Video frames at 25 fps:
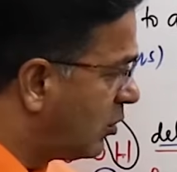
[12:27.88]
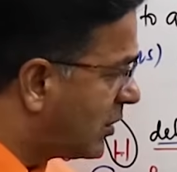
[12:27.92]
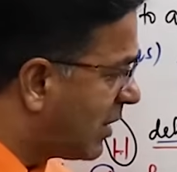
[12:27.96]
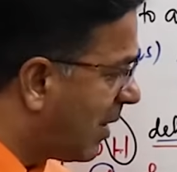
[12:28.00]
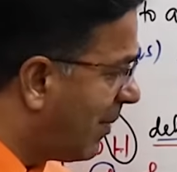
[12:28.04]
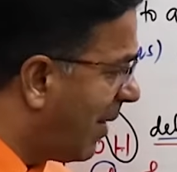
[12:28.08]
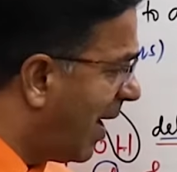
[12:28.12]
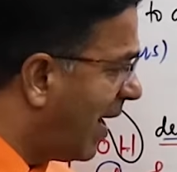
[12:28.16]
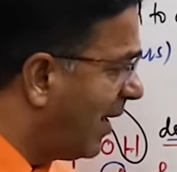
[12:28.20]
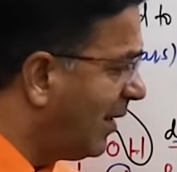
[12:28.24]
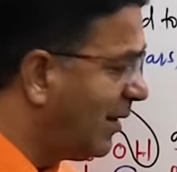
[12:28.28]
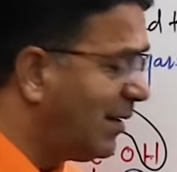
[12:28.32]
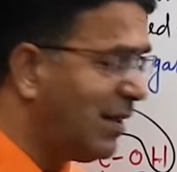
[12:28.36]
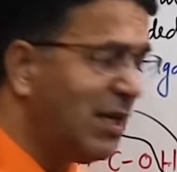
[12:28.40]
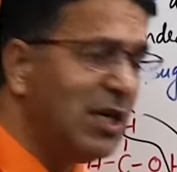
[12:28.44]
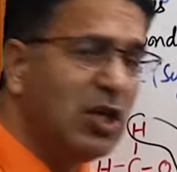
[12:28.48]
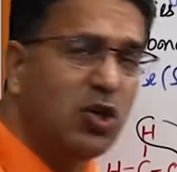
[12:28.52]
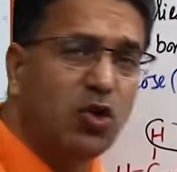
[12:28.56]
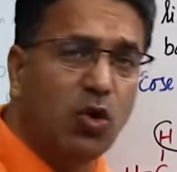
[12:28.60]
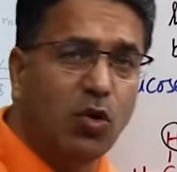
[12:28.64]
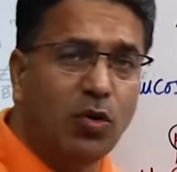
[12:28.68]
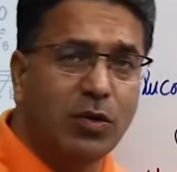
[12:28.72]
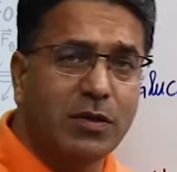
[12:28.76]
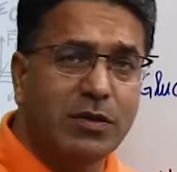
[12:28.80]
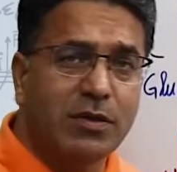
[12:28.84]
उसके बाद
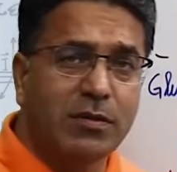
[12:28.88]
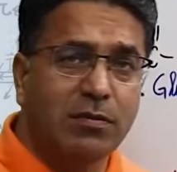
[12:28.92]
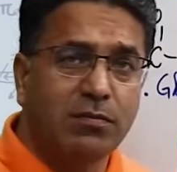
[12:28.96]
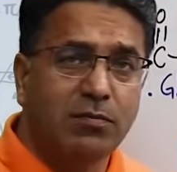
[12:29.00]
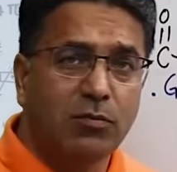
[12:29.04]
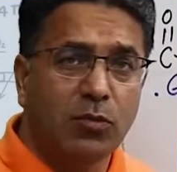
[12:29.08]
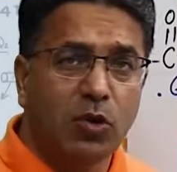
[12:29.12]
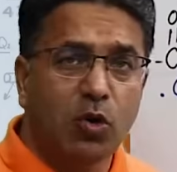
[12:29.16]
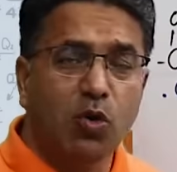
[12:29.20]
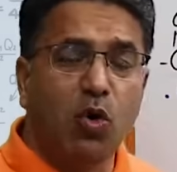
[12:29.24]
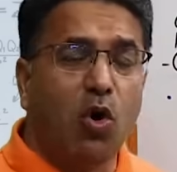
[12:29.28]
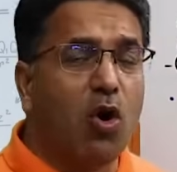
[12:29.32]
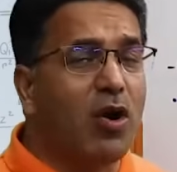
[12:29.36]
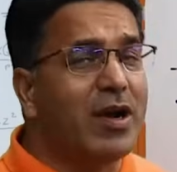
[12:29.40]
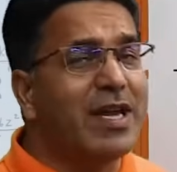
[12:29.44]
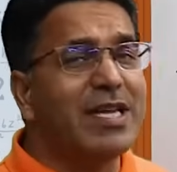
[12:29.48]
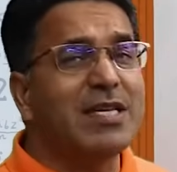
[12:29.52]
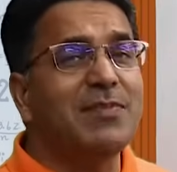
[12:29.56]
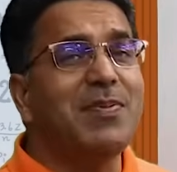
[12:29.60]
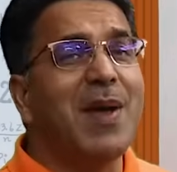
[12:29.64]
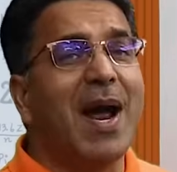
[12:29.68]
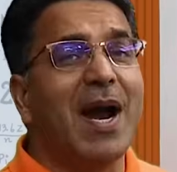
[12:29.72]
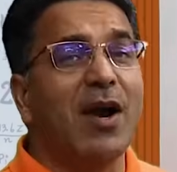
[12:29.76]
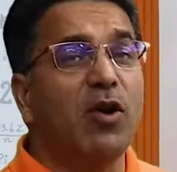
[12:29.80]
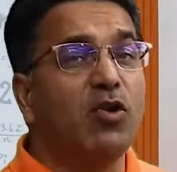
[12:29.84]
कीटोन्स वो
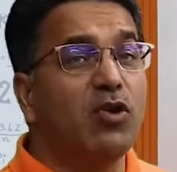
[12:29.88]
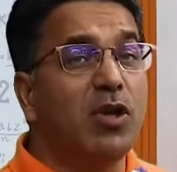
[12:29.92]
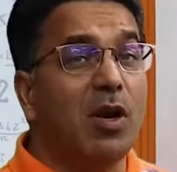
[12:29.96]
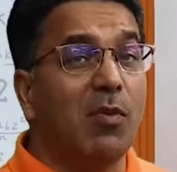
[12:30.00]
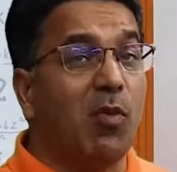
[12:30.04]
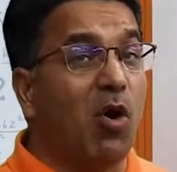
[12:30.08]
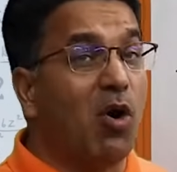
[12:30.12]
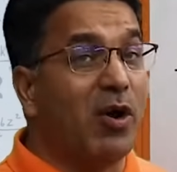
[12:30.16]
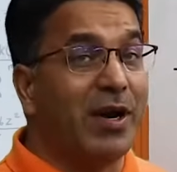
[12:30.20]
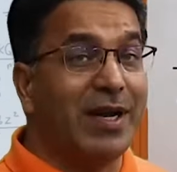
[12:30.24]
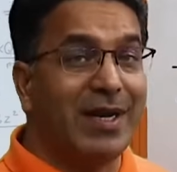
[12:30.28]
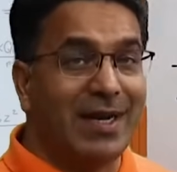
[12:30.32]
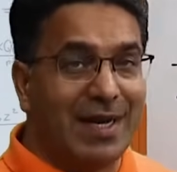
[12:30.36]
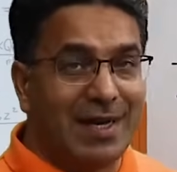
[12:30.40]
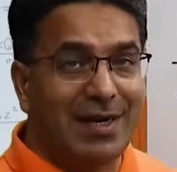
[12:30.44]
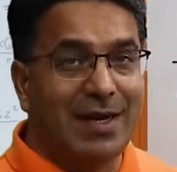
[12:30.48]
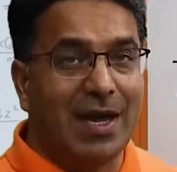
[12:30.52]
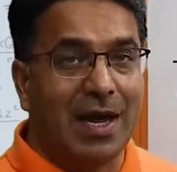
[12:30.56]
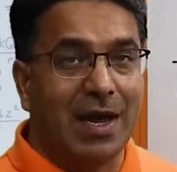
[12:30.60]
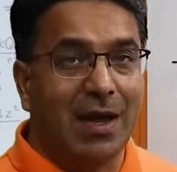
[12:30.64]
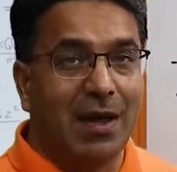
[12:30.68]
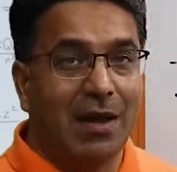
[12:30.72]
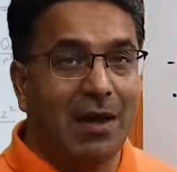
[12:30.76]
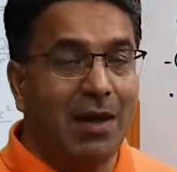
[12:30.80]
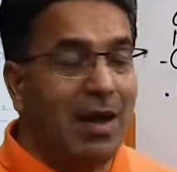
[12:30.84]
किसमें हाइड्रोजन बॉन्डिंग
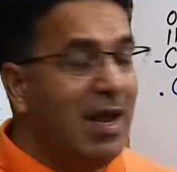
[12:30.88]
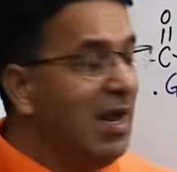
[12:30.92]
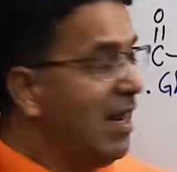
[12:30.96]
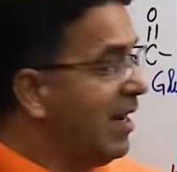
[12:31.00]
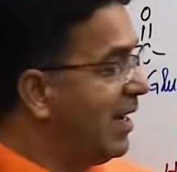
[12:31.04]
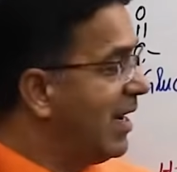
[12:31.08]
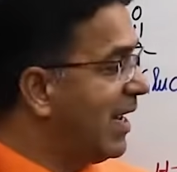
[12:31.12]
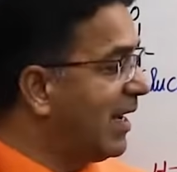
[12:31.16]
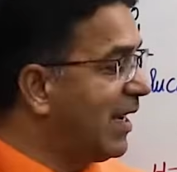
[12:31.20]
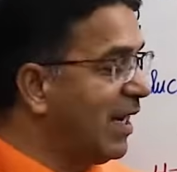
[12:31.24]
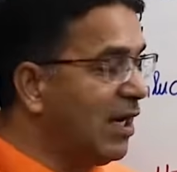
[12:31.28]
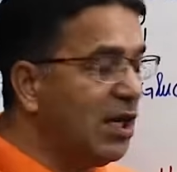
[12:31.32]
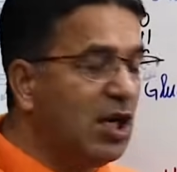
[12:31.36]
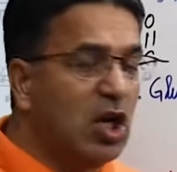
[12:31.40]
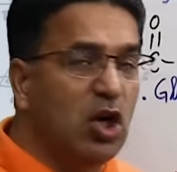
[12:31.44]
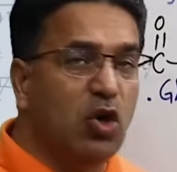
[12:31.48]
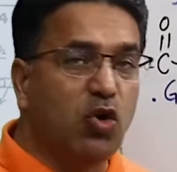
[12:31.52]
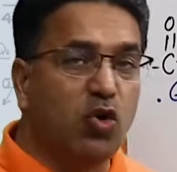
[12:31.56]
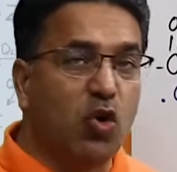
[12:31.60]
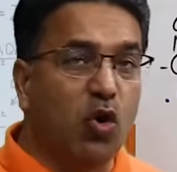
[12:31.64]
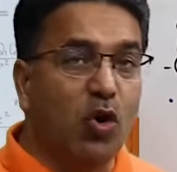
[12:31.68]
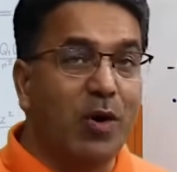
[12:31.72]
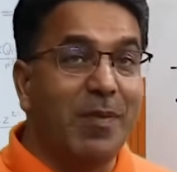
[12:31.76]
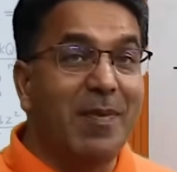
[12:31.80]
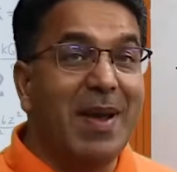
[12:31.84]
नहीं है लेकिन
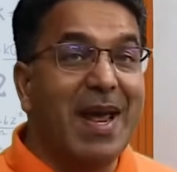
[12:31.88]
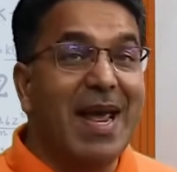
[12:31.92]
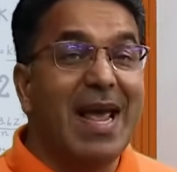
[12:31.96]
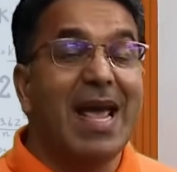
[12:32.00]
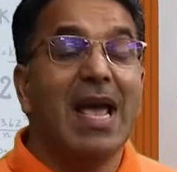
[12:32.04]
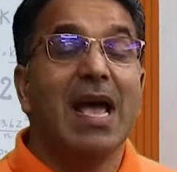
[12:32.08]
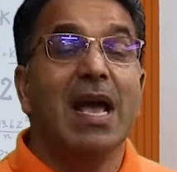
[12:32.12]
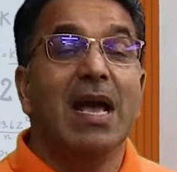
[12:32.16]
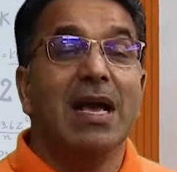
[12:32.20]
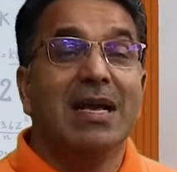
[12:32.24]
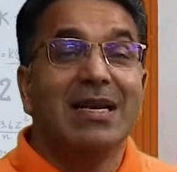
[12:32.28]
कीटोन में